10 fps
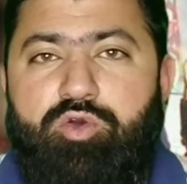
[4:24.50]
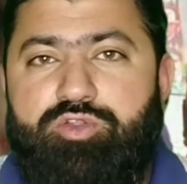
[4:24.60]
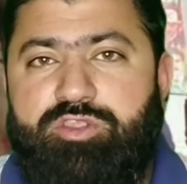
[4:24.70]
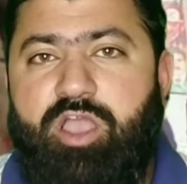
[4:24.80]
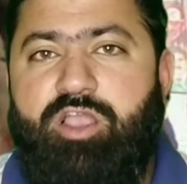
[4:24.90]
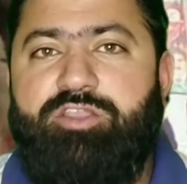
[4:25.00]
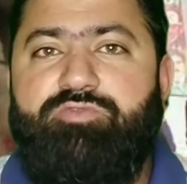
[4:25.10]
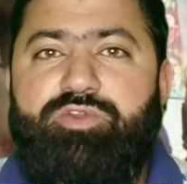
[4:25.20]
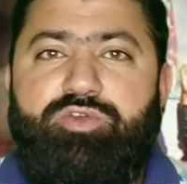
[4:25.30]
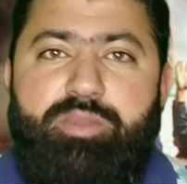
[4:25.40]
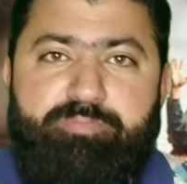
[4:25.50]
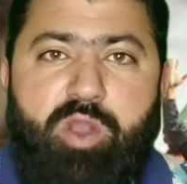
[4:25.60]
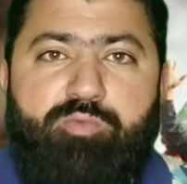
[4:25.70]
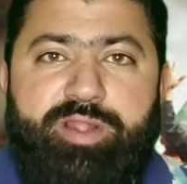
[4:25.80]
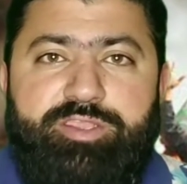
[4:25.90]
और ताकतवरों के
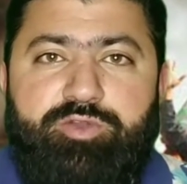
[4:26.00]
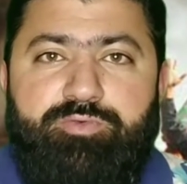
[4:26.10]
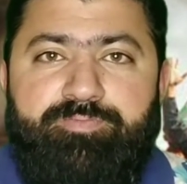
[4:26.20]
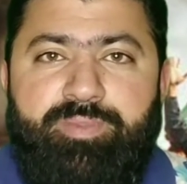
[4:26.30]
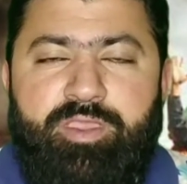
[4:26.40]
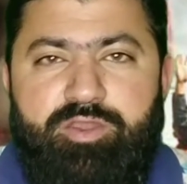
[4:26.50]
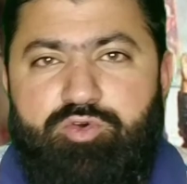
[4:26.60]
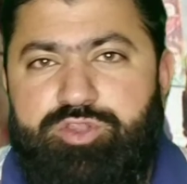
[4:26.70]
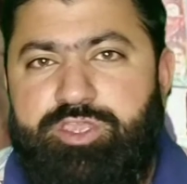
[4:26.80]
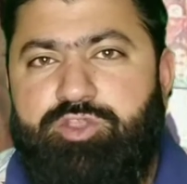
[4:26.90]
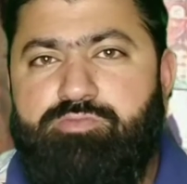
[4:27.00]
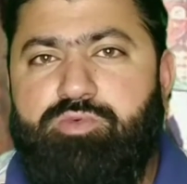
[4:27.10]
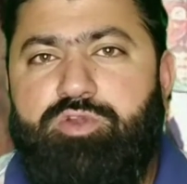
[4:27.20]
पाँव पड़ जाओ और ये जो